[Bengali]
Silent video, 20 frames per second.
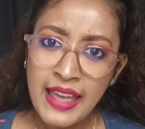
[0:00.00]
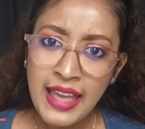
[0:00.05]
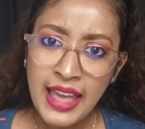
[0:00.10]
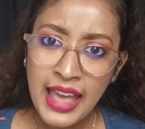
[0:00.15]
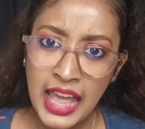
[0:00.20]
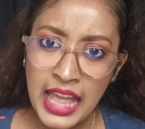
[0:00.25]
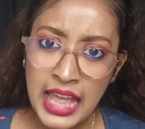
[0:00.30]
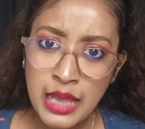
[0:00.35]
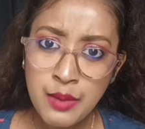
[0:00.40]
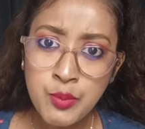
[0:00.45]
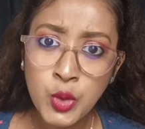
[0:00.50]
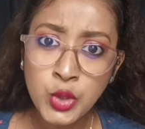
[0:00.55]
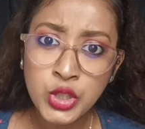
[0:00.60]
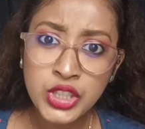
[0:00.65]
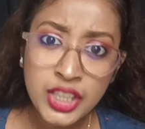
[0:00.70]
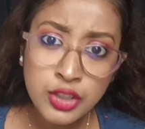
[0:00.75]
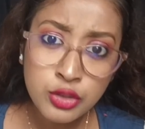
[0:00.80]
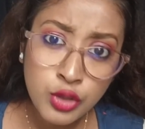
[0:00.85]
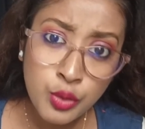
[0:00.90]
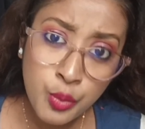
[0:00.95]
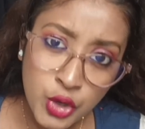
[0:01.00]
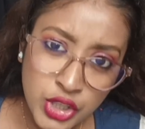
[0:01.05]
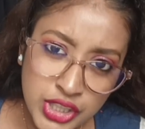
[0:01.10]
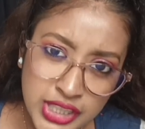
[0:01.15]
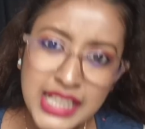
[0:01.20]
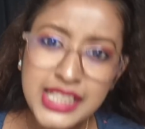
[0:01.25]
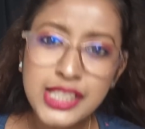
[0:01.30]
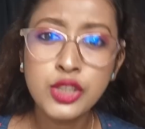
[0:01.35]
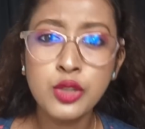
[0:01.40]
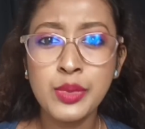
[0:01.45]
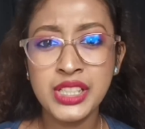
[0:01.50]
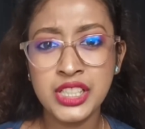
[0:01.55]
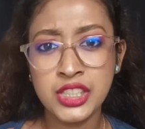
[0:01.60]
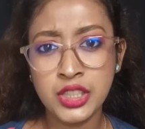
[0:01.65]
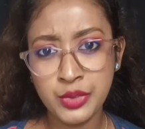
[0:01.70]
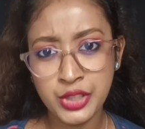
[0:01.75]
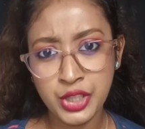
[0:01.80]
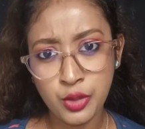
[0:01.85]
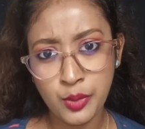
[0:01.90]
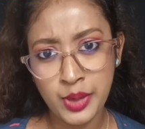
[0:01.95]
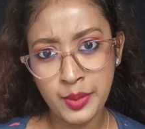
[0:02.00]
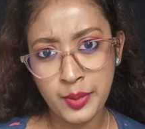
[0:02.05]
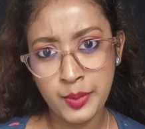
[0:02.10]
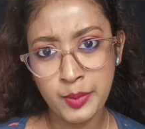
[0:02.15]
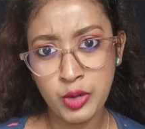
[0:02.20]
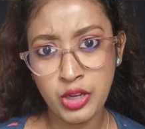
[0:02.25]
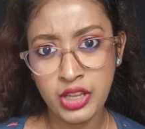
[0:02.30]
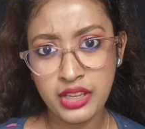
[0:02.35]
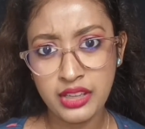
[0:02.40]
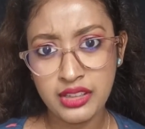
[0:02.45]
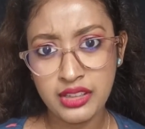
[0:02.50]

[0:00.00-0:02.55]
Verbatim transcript: হ্যাঁ মদিনা তো বসে আছে তোমার সাথে ভিডিও বানাবে বলে